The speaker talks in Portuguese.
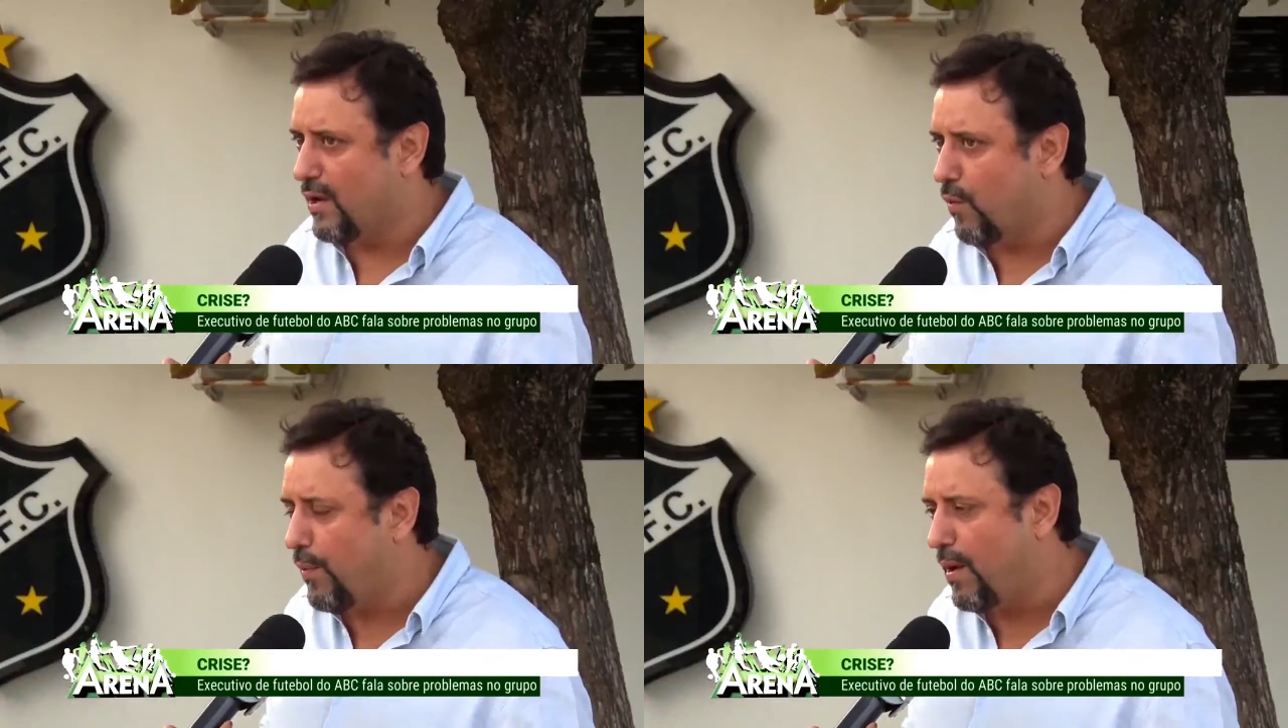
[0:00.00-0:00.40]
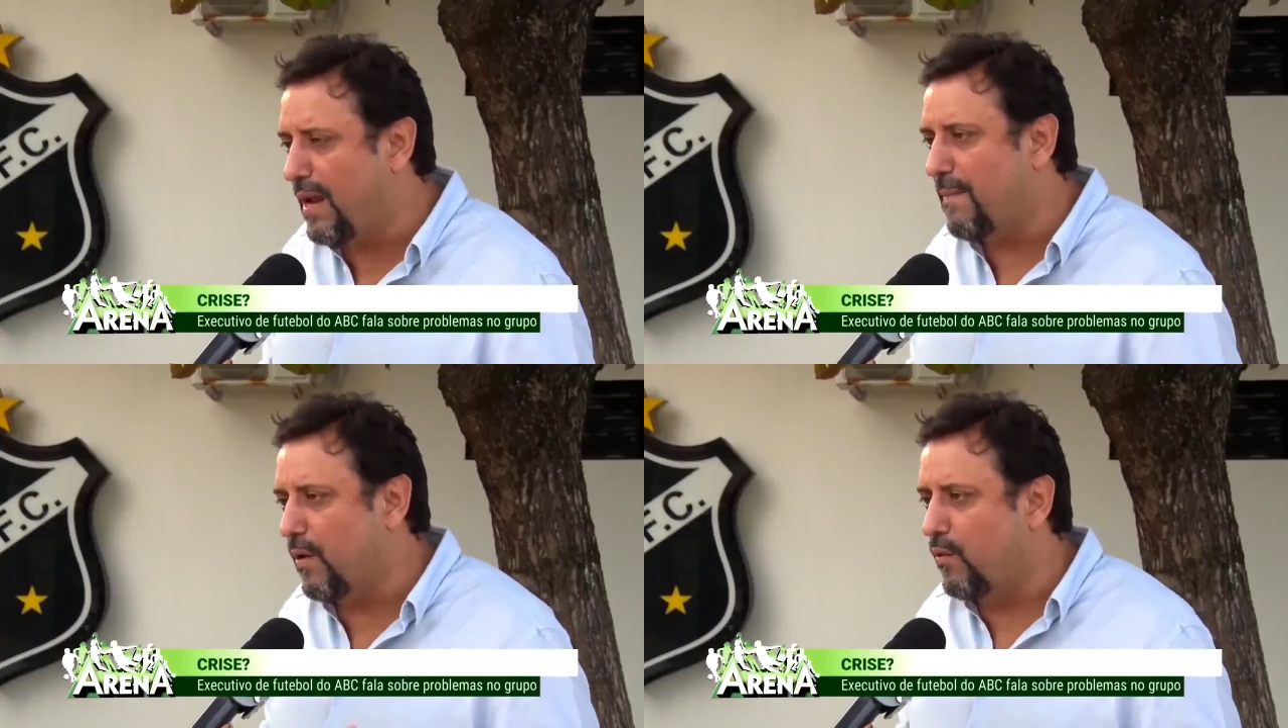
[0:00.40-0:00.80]
O
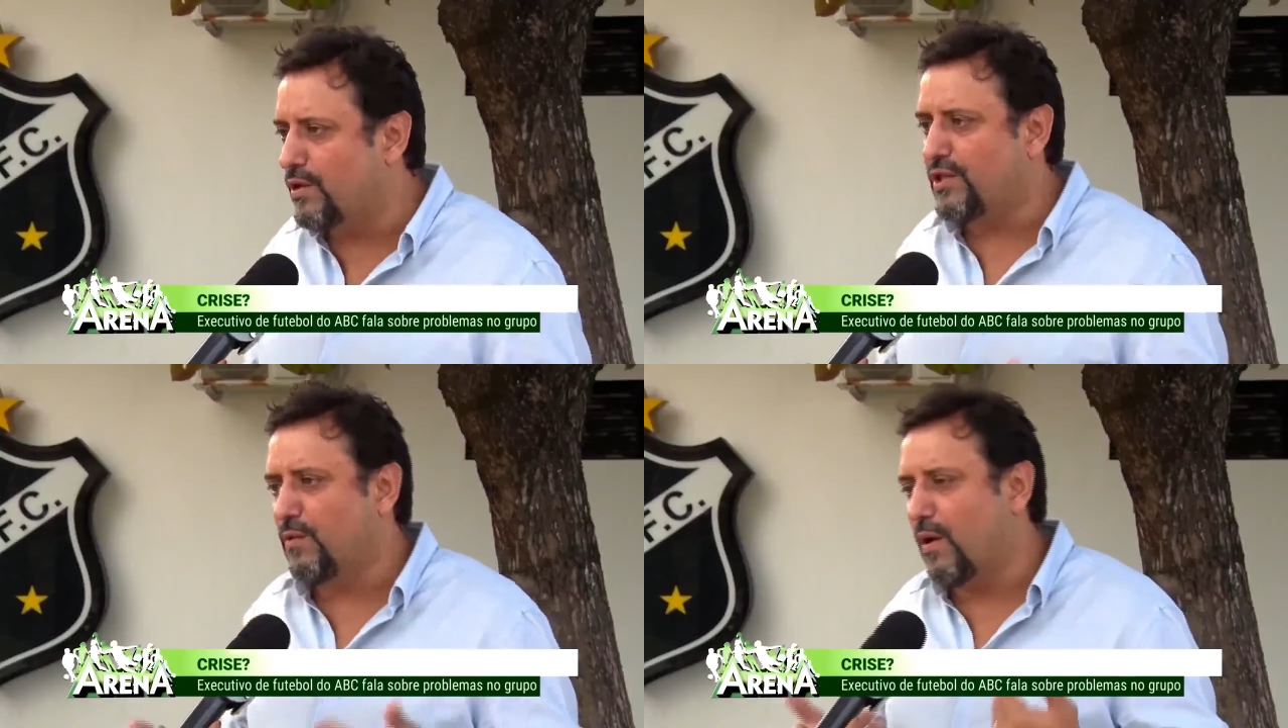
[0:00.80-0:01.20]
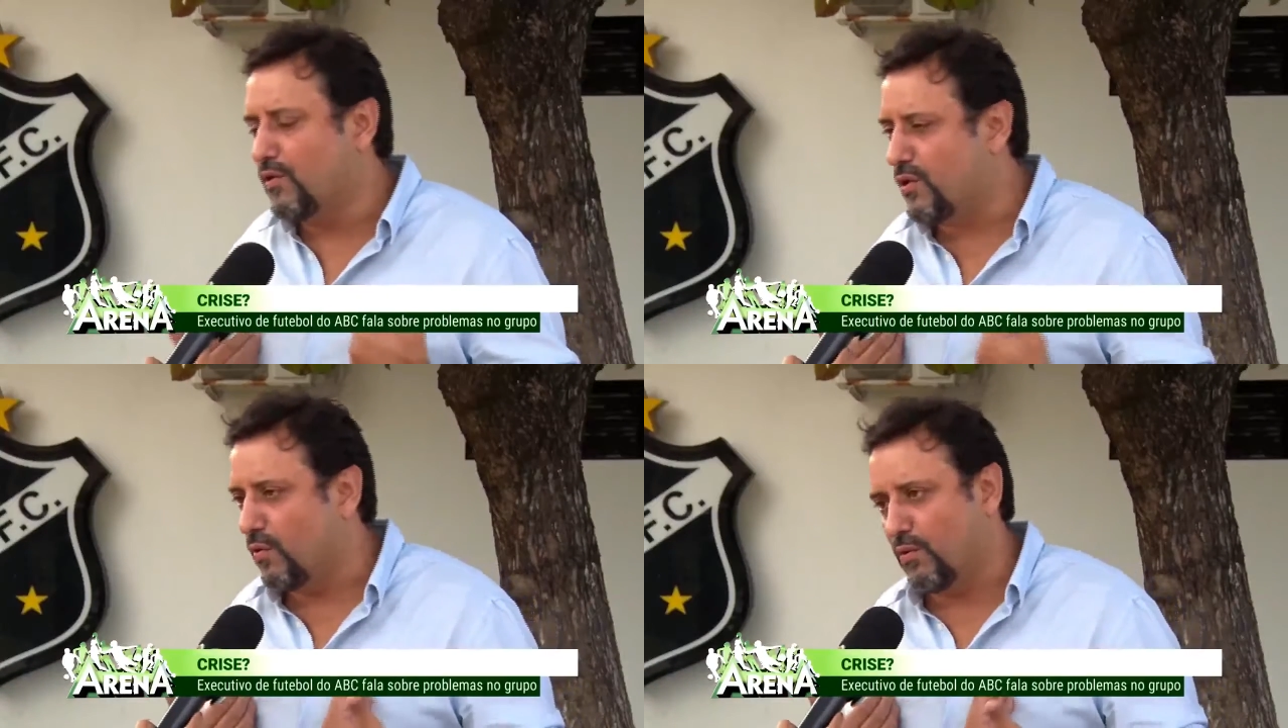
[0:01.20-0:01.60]
problema hoje não é
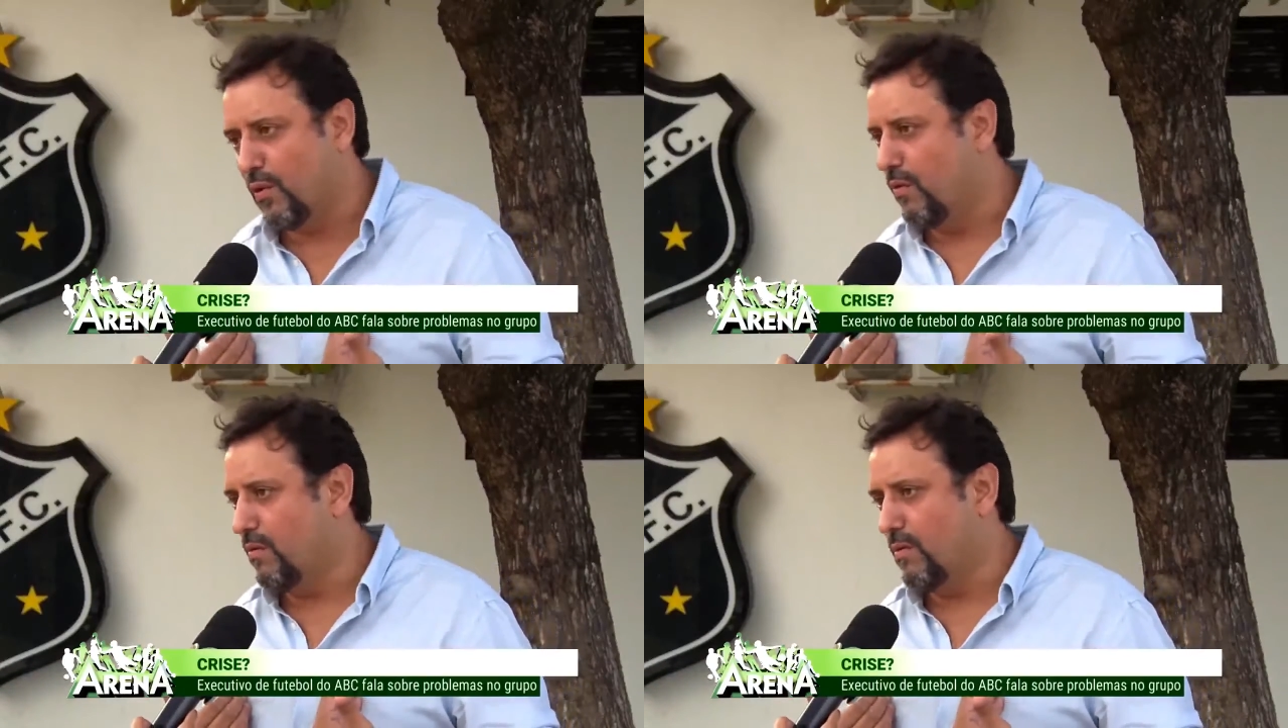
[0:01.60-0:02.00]
o Salton.